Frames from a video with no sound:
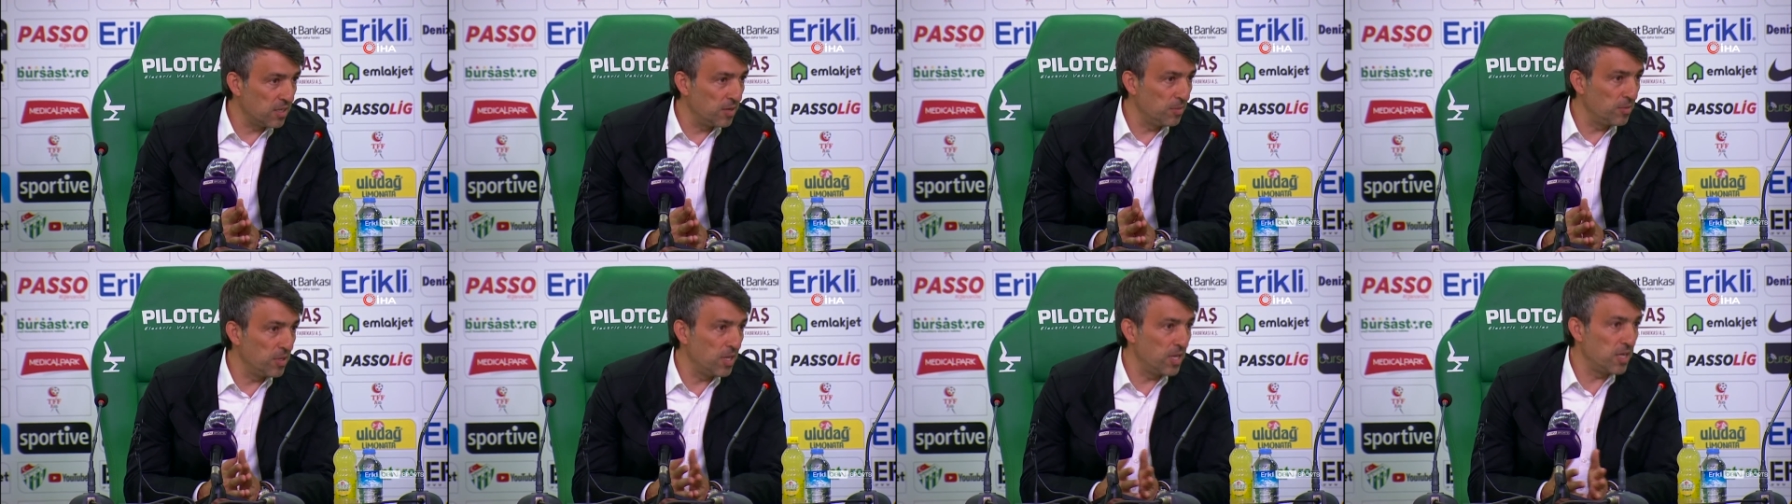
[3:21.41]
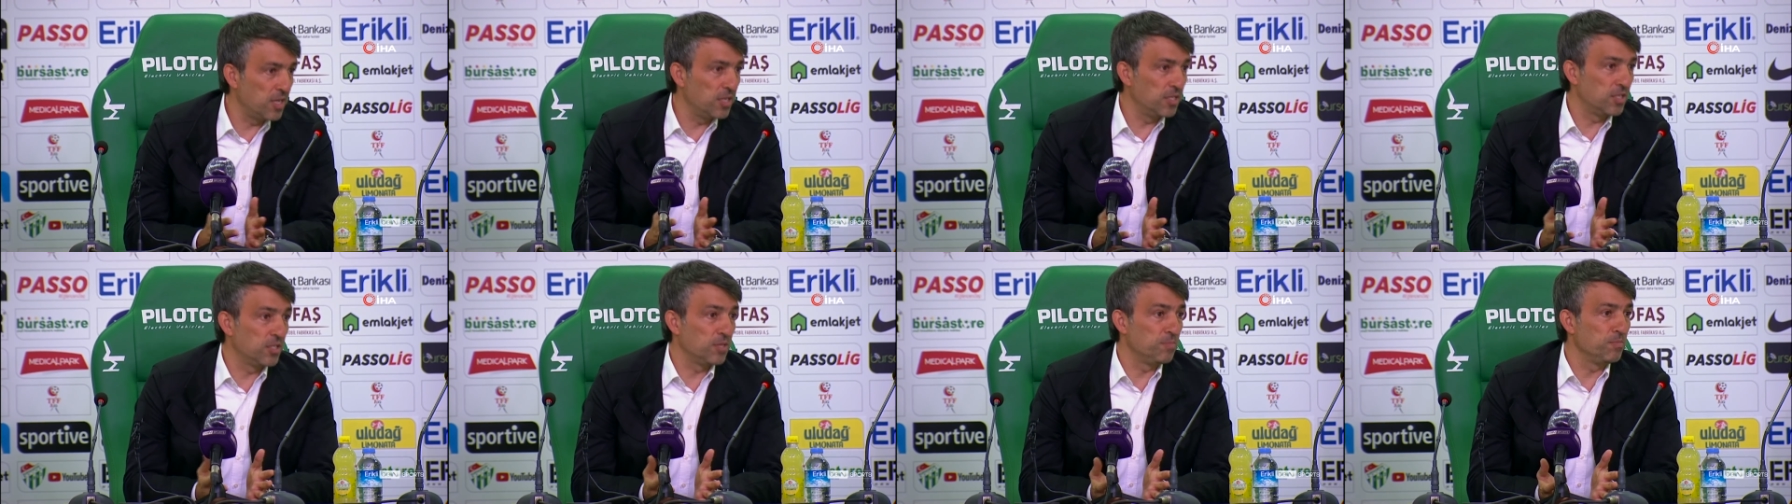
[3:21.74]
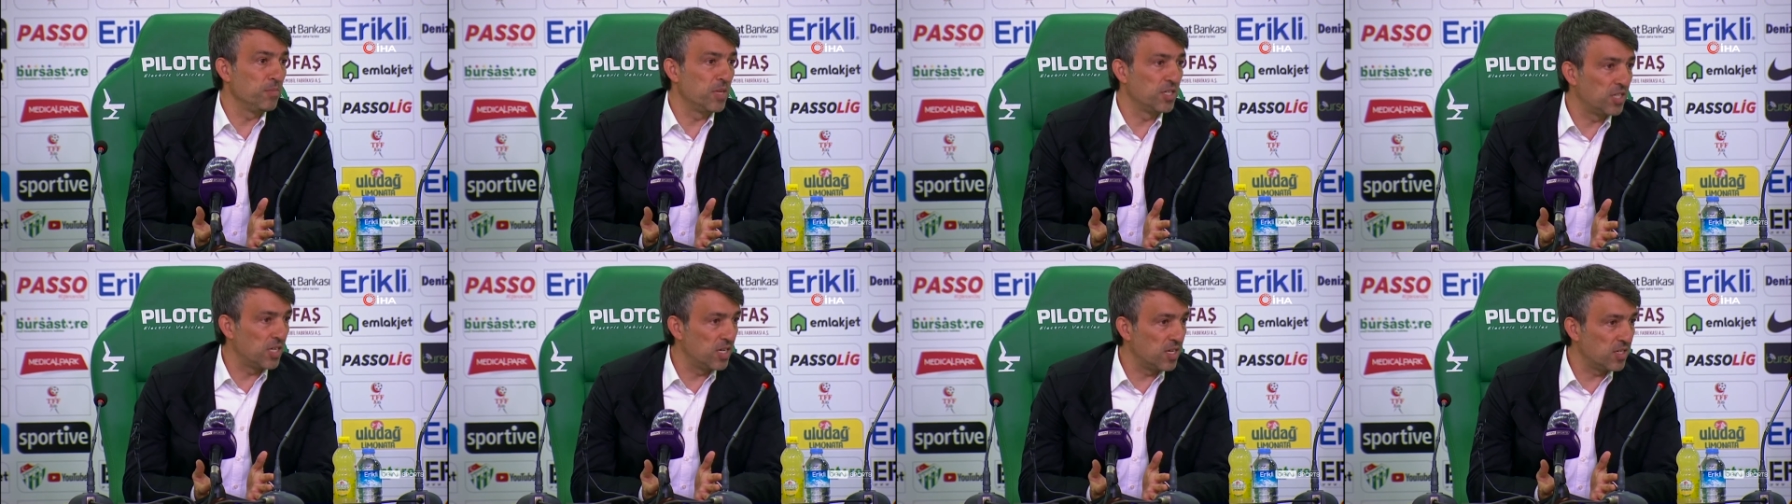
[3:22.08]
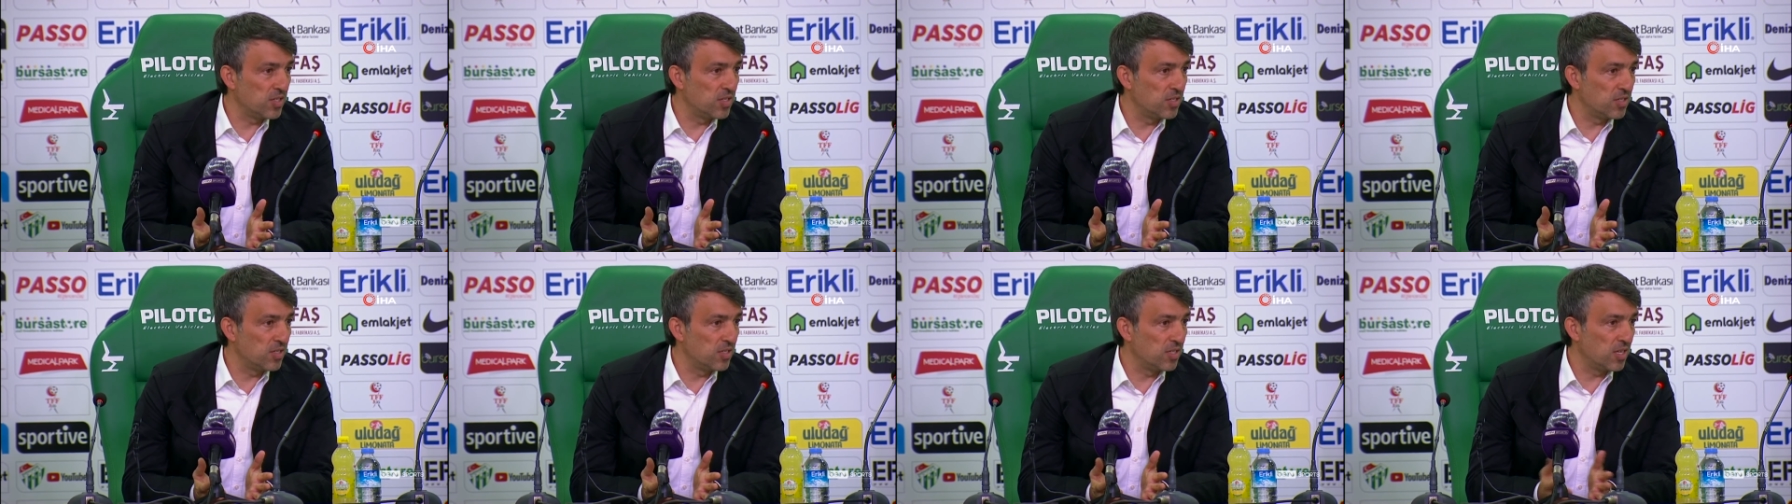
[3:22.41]
kimileri için
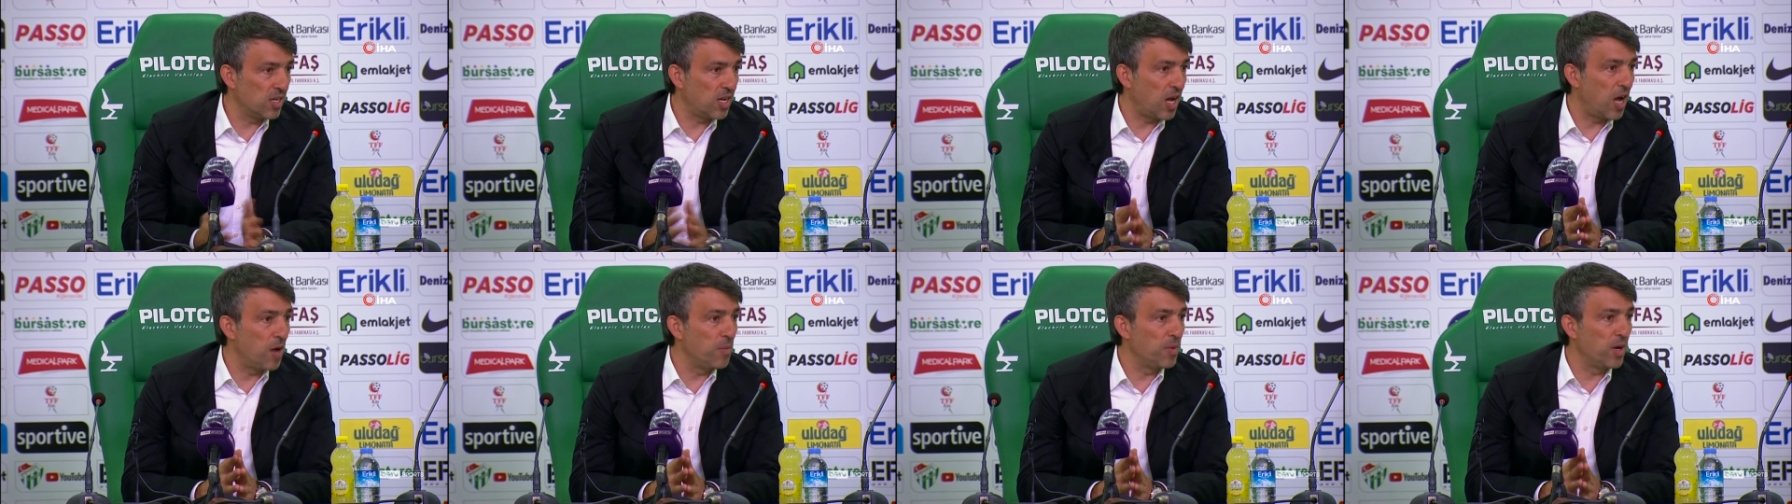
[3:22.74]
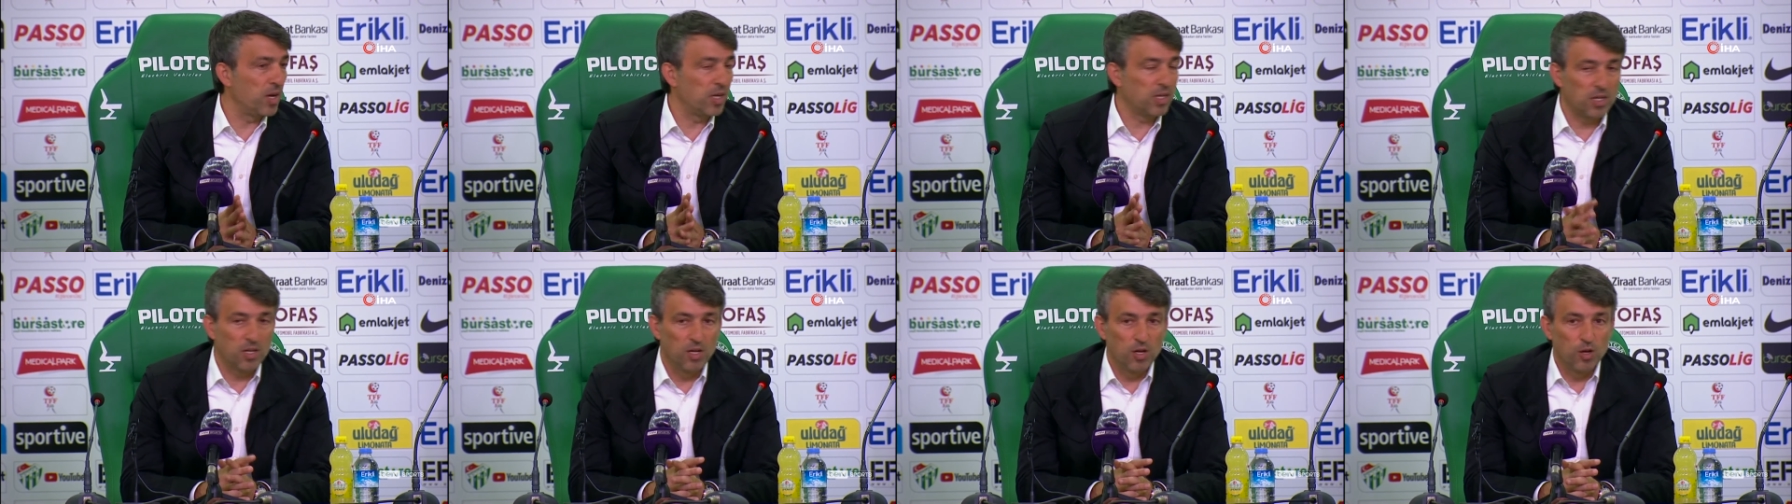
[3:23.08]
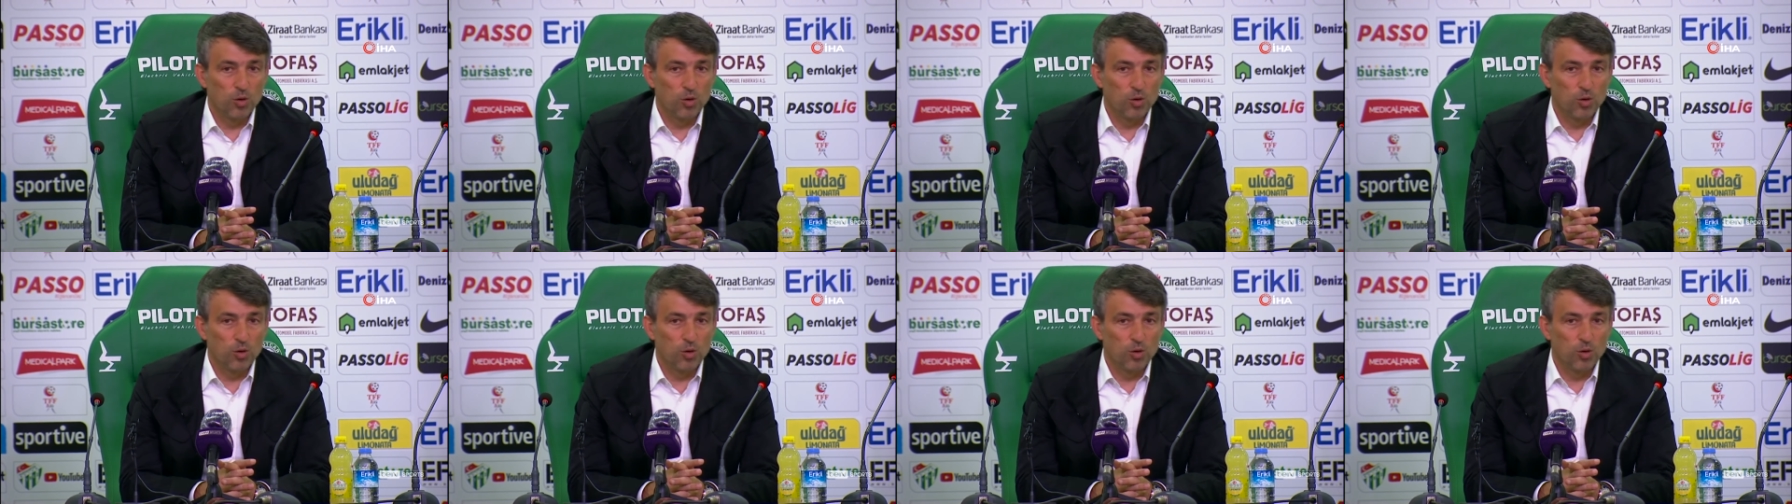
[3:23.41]
beceriksizlik ama